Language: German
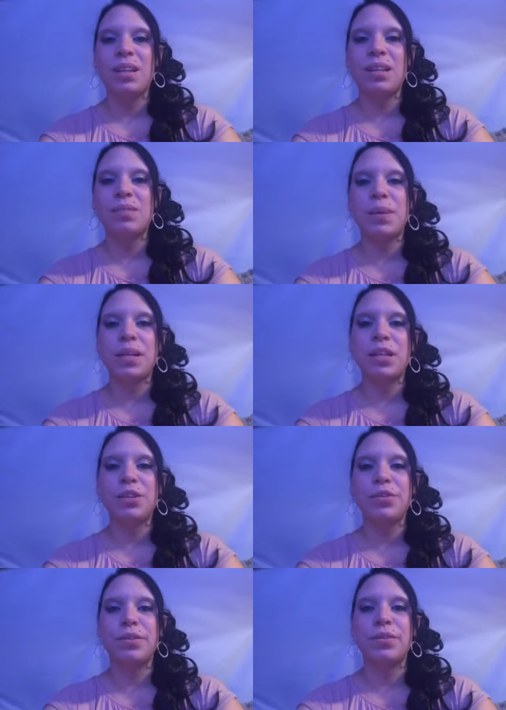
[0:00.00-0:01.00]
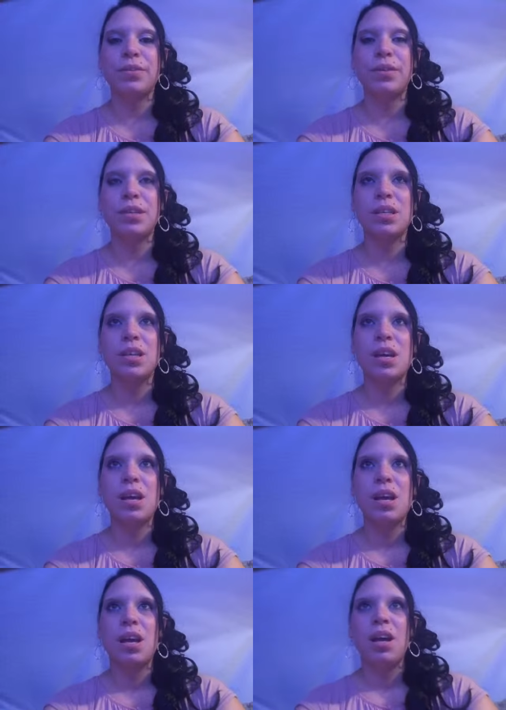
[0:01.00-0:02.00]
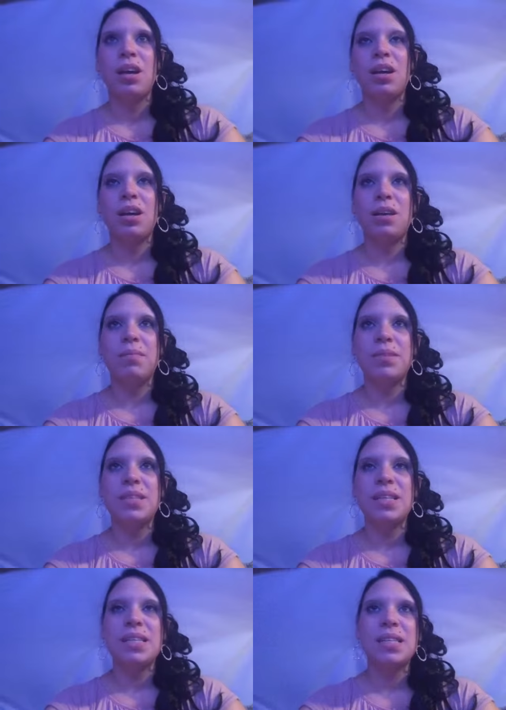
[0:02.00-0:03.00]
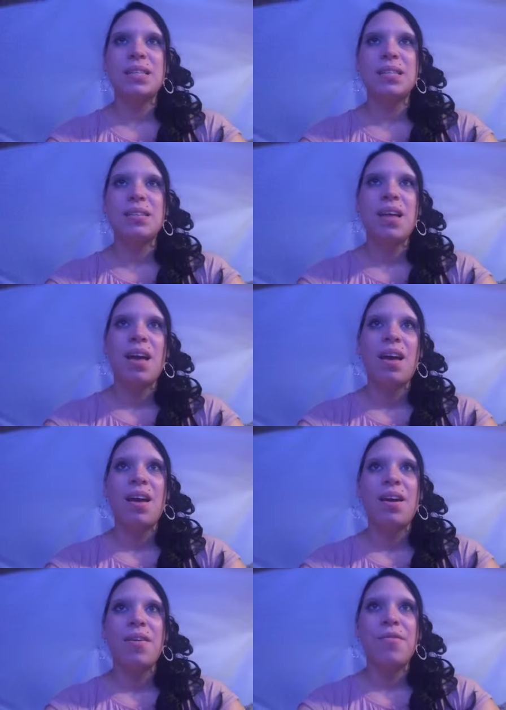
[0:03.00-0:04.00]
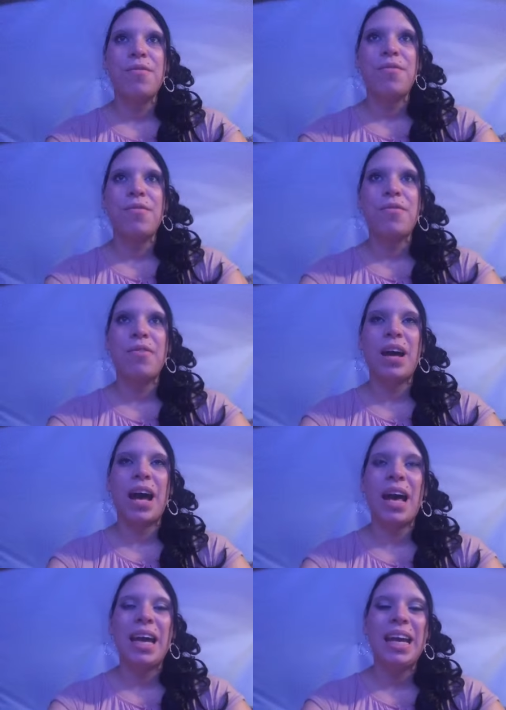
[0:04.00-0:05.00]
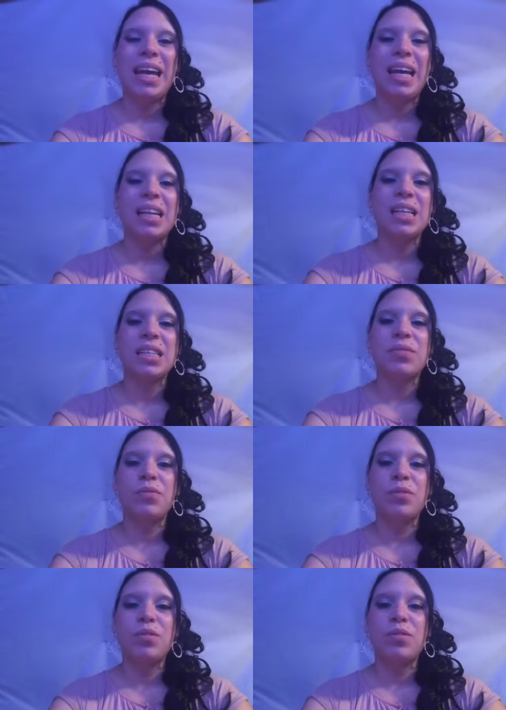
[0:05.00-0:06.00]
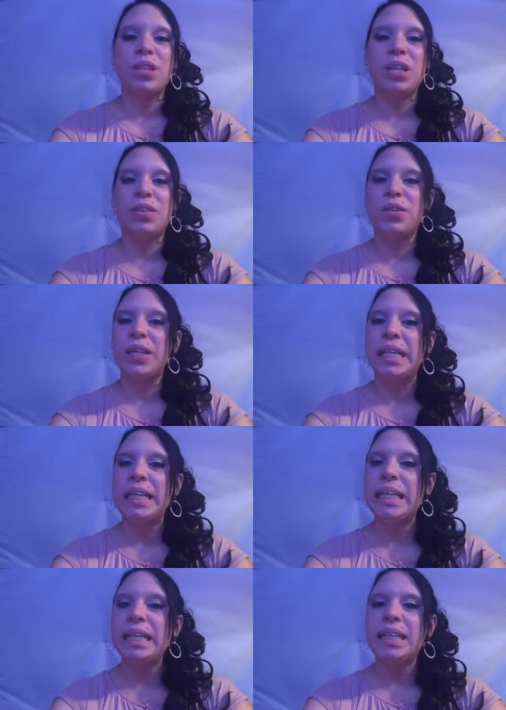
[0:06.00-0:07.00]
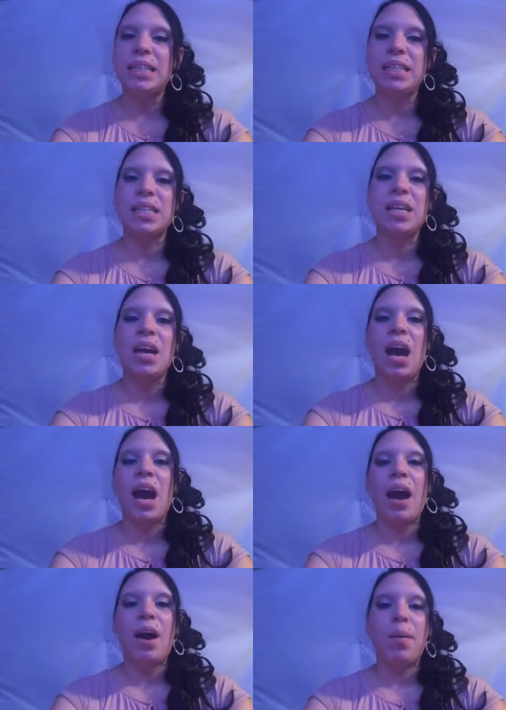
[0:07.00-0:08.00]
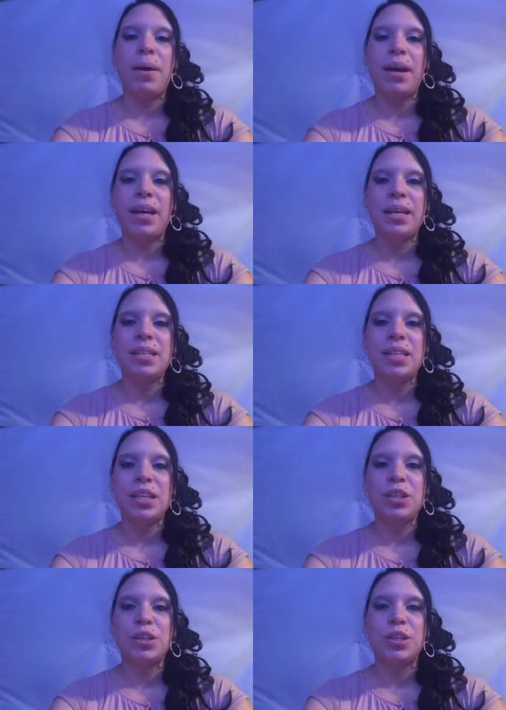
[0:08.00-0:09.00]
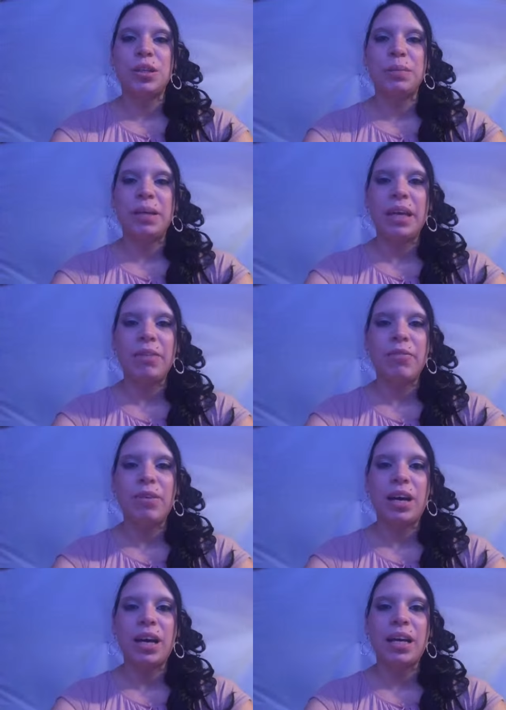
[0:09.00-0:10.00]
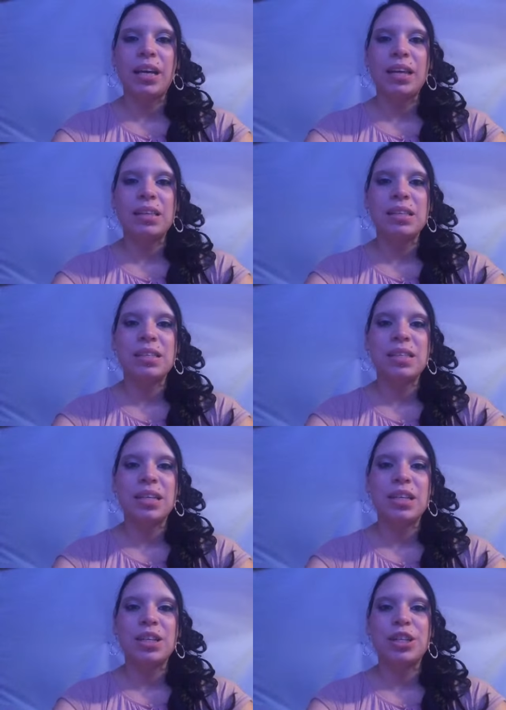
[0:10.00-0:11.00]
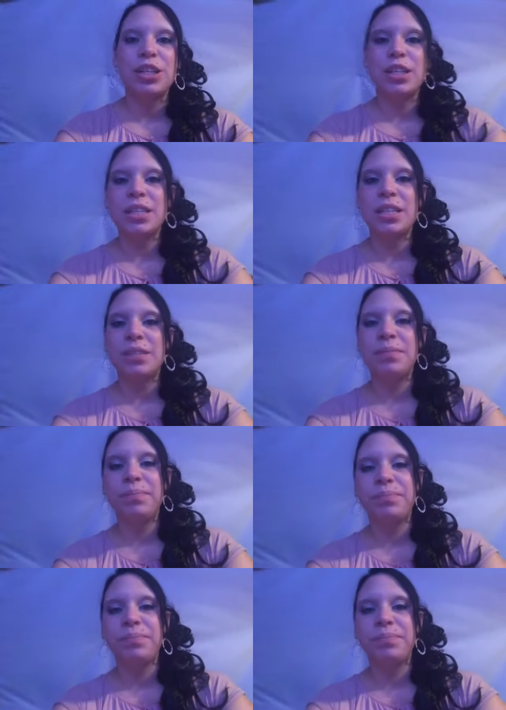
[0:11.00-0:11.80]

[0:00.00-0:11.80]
das macht er schon. Und ähm, sitzen frei, das funktioniert noch nicht, aber er ist jetzt schon in einem G-frei, sitzt da jetzt schon drin,